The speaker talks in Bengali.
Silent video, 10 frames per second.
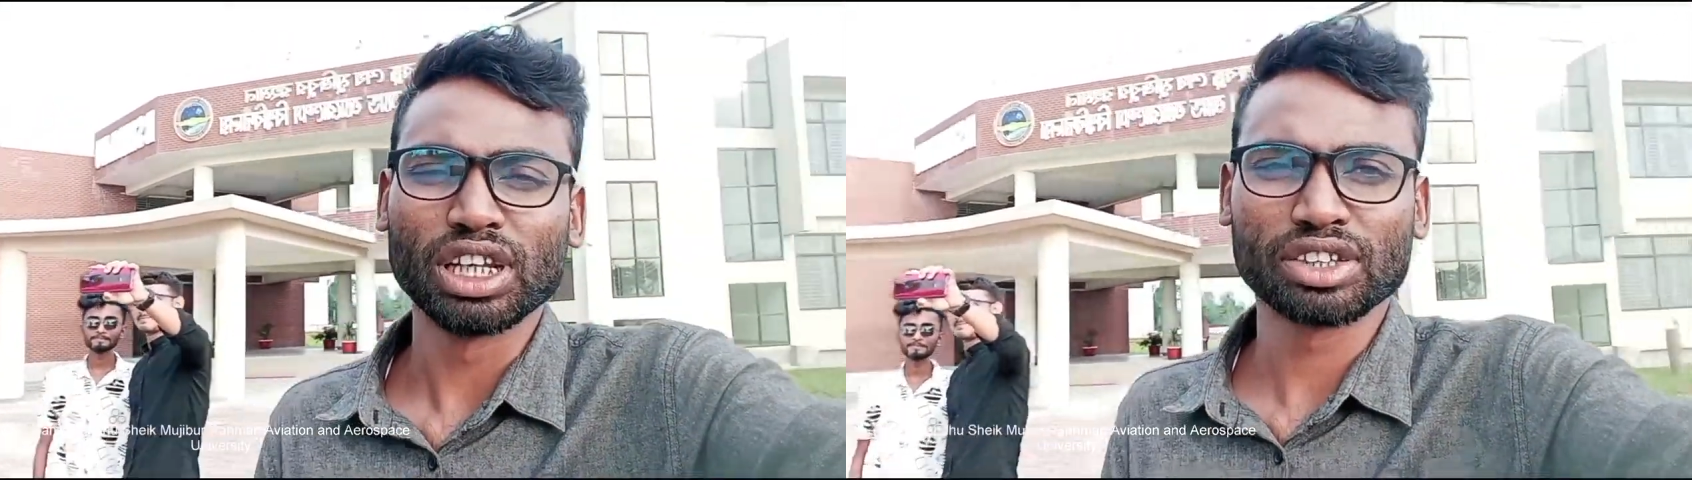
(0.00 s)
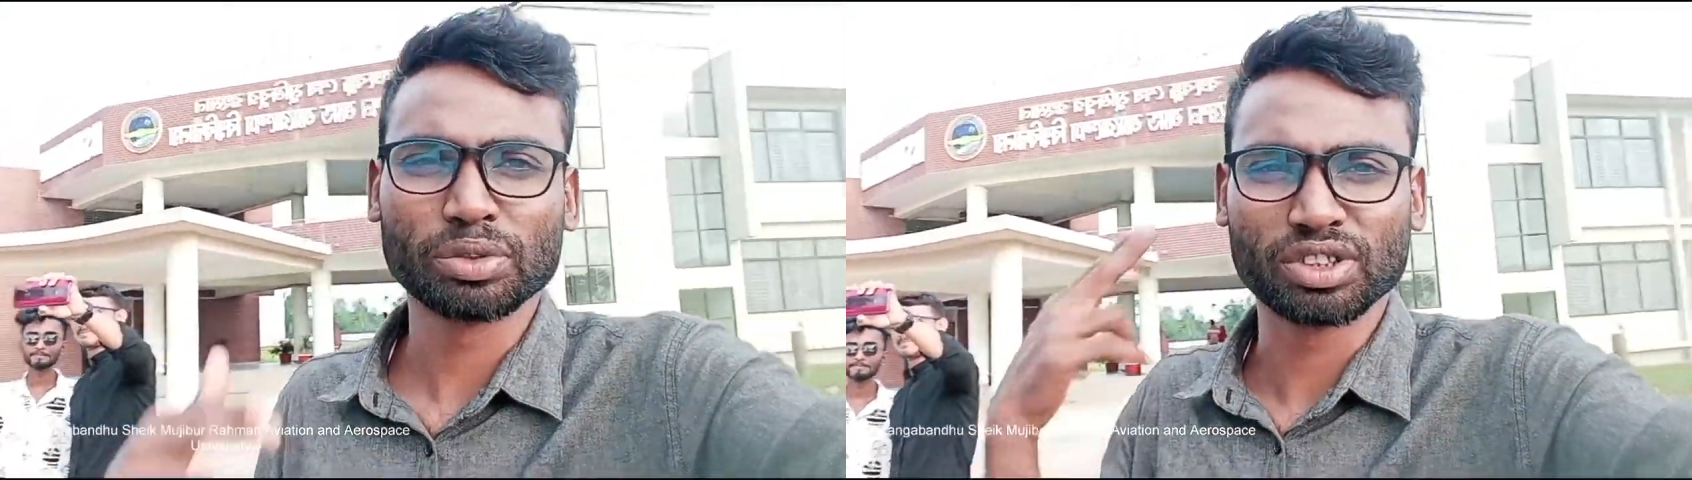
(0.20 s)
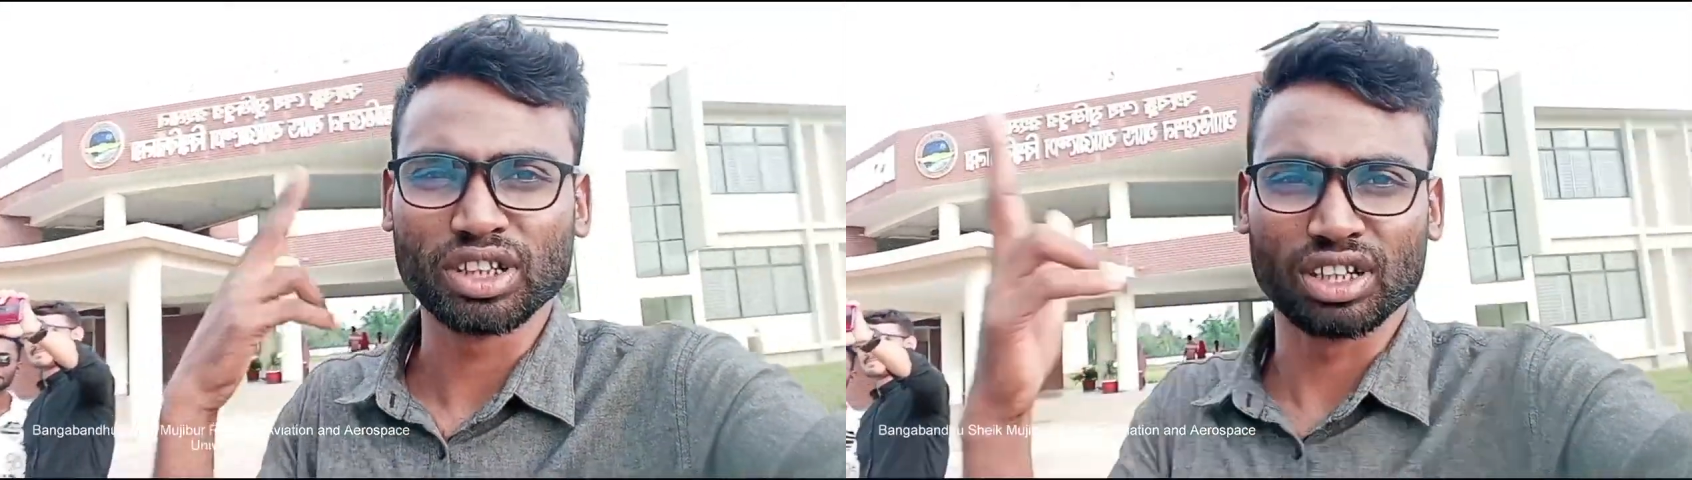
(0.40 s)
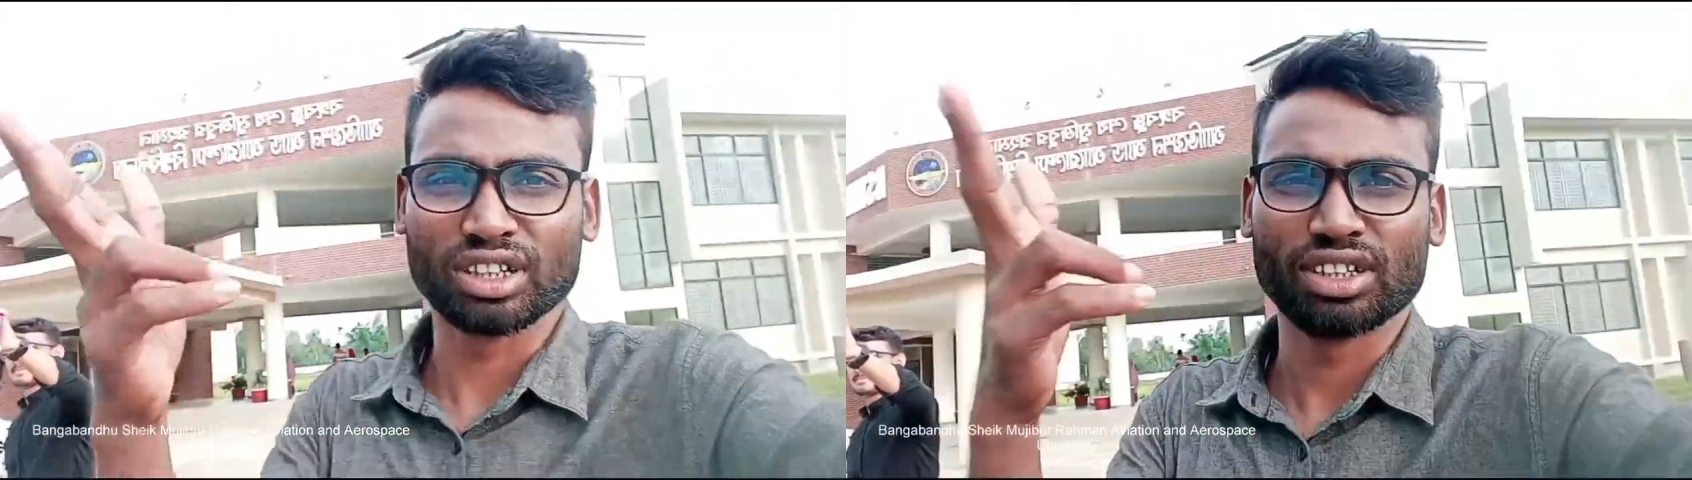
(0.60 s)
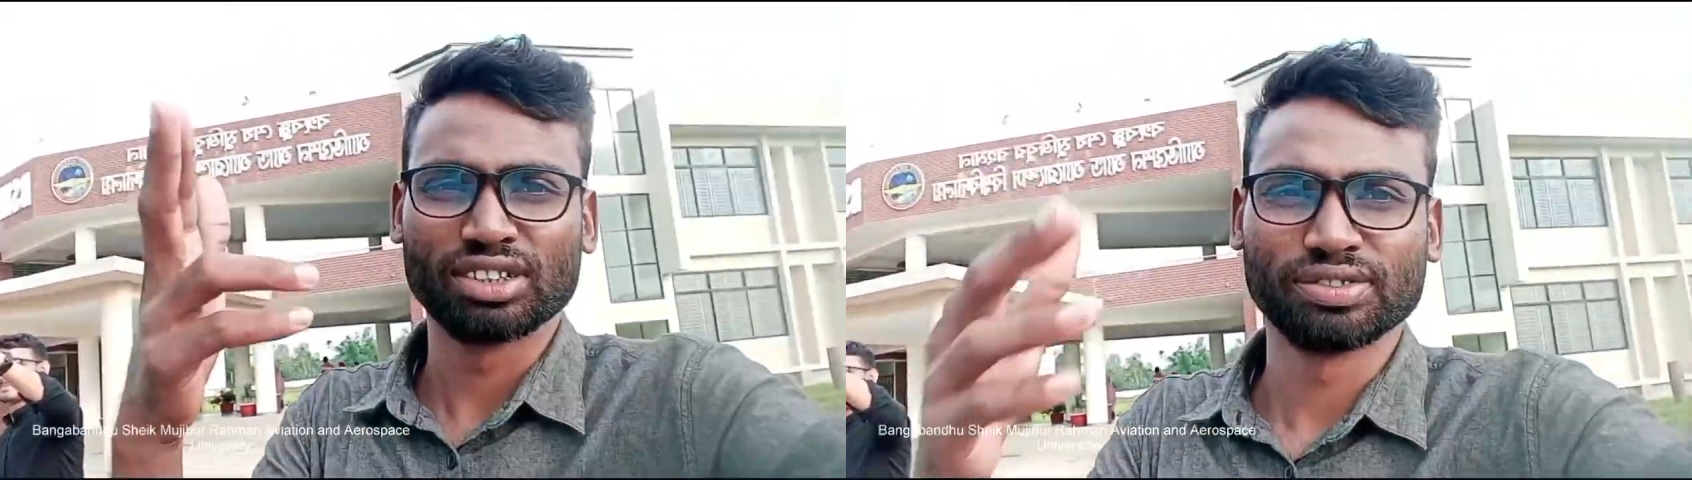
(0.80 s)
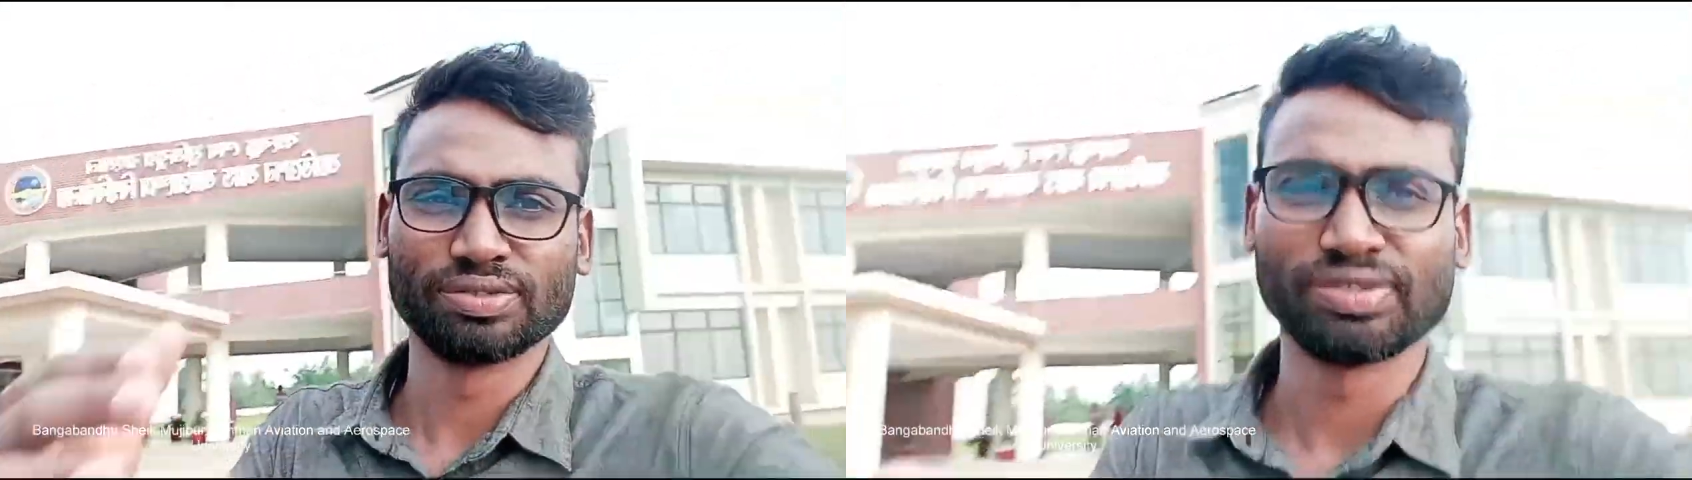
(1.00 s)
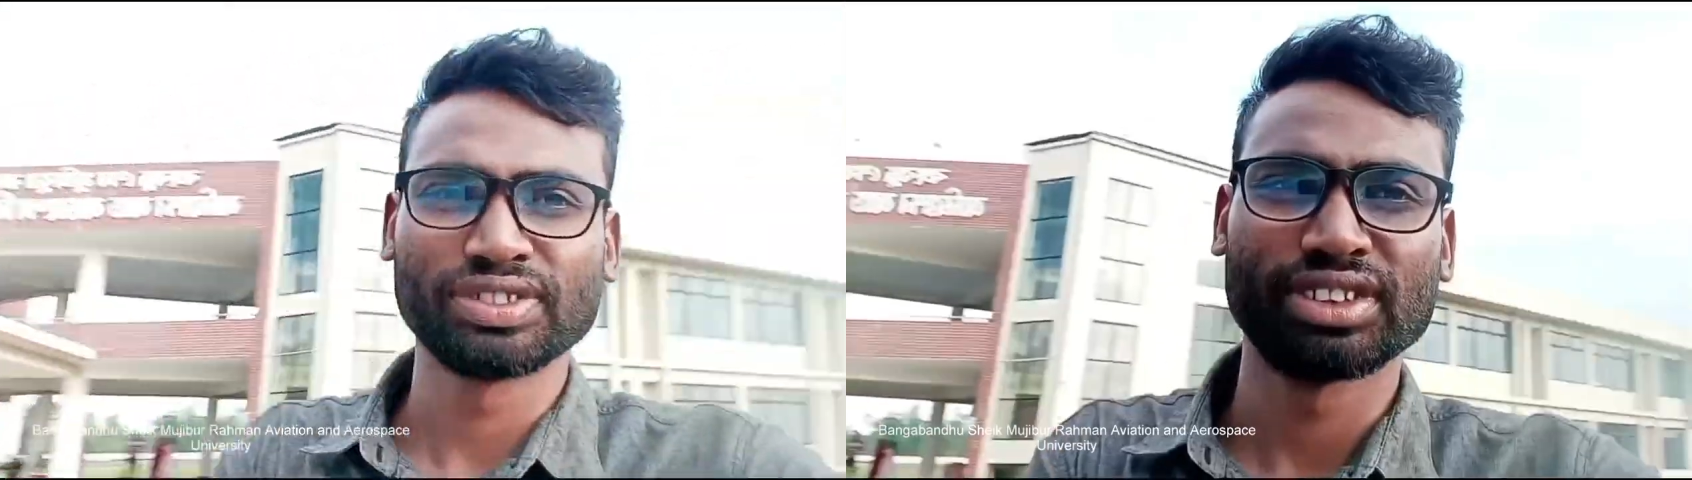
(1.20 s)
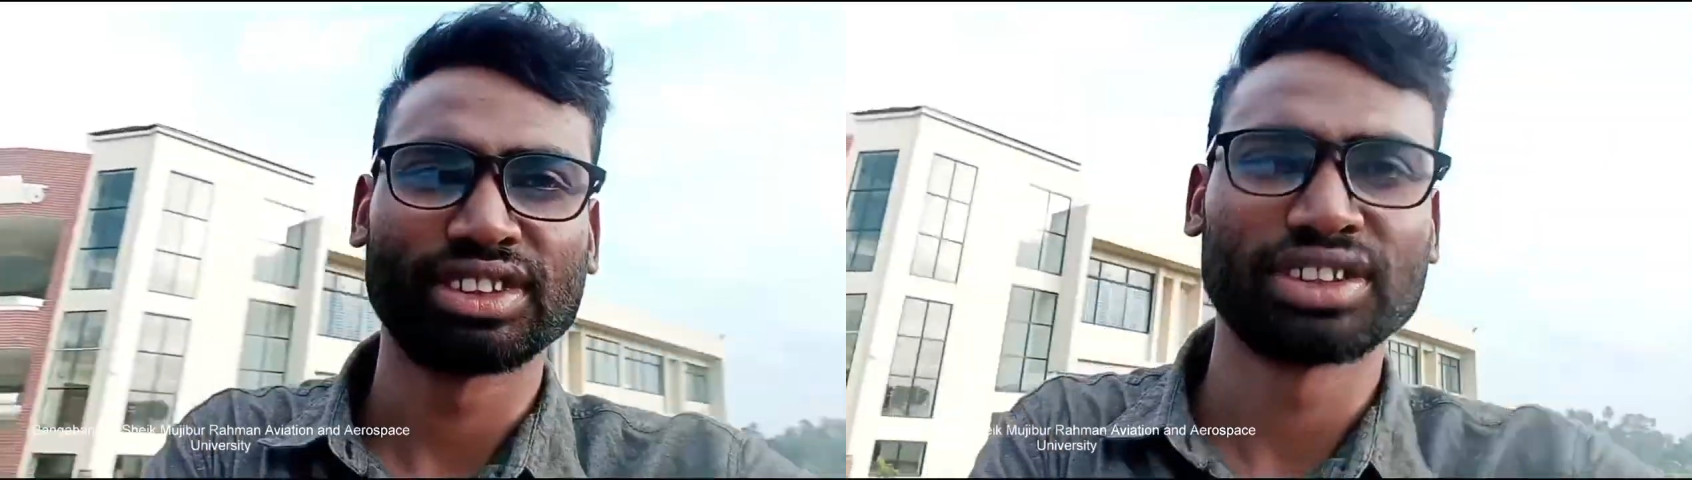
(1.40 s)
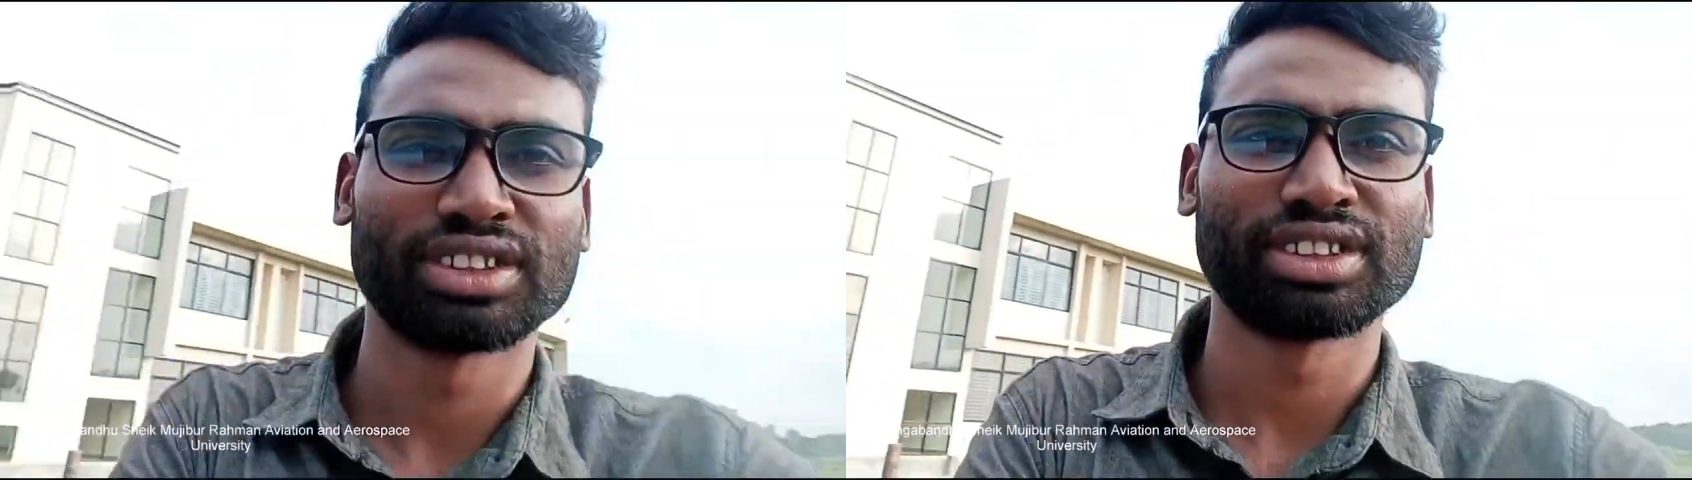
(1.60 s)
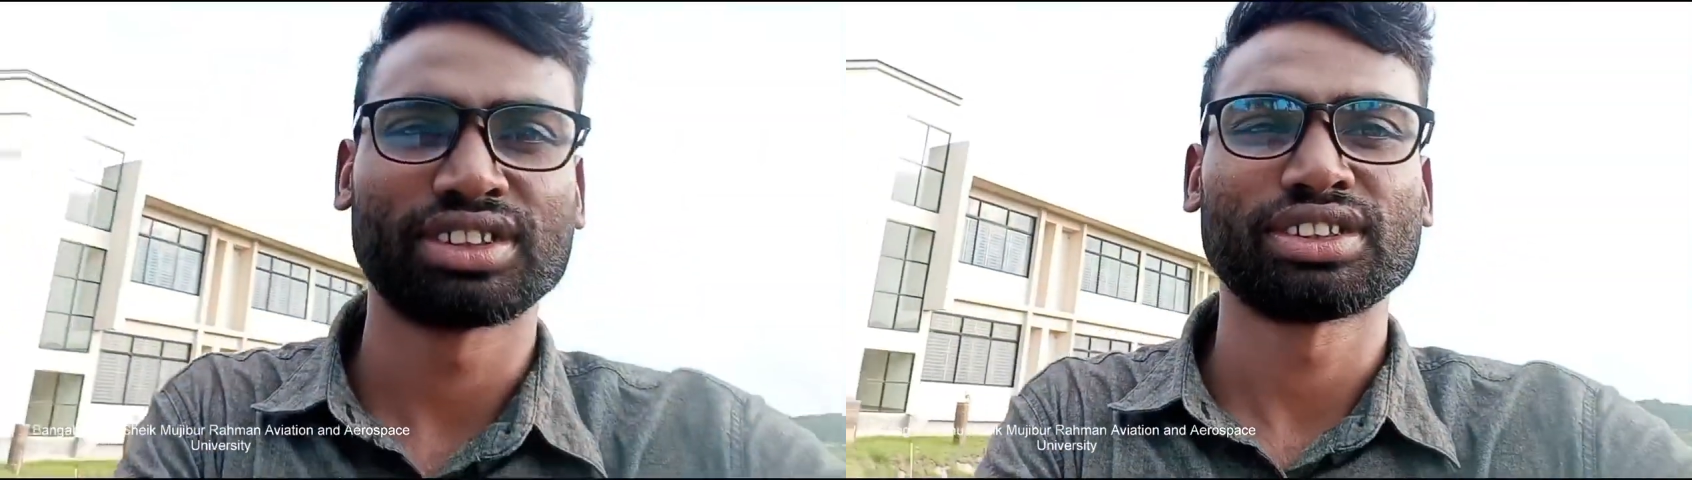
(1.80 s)
লেটস গো স্টার্ট
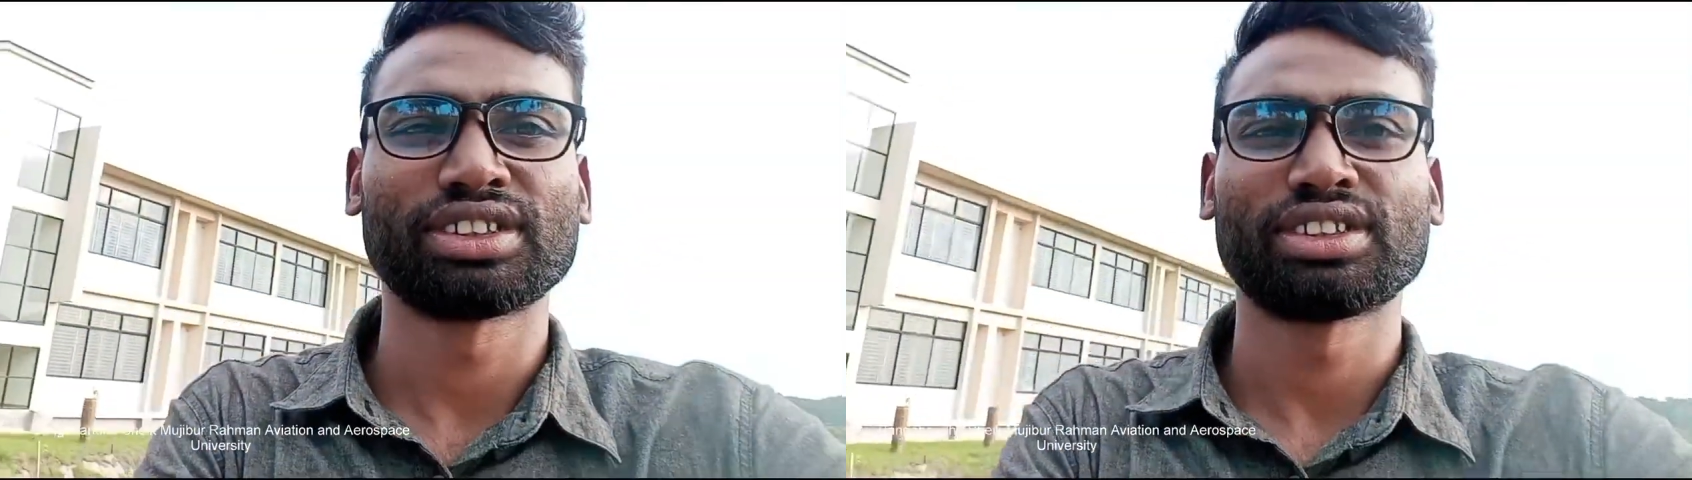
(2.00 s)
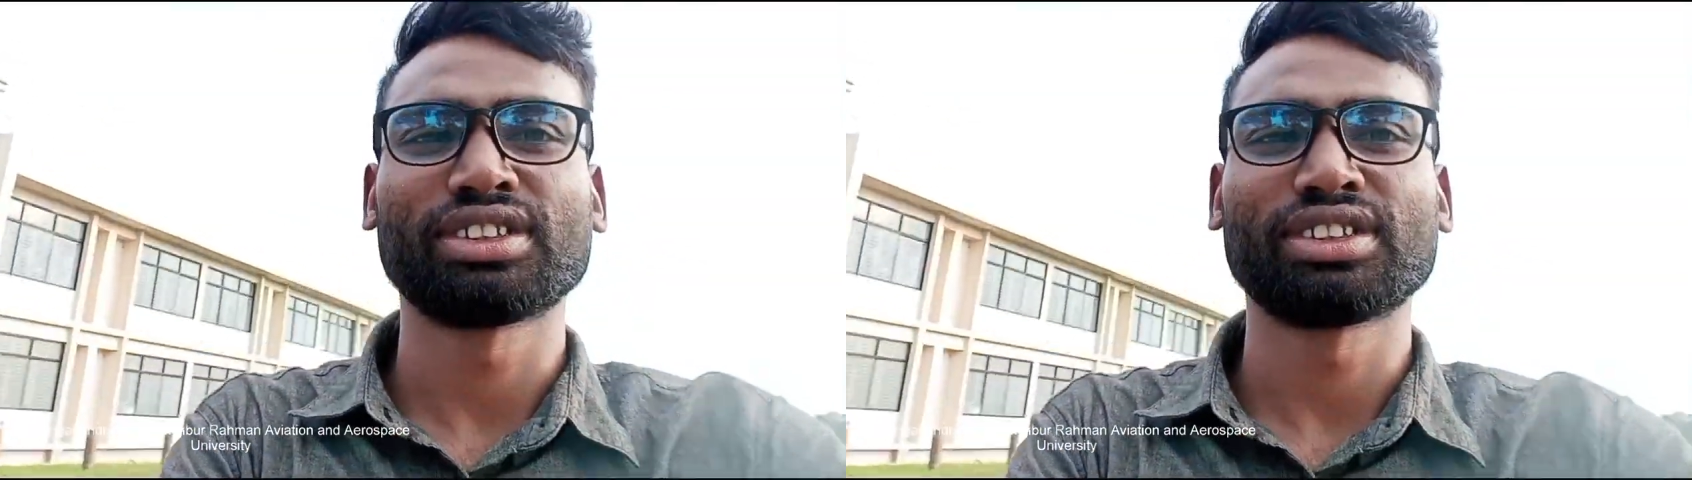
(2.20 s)
sunshine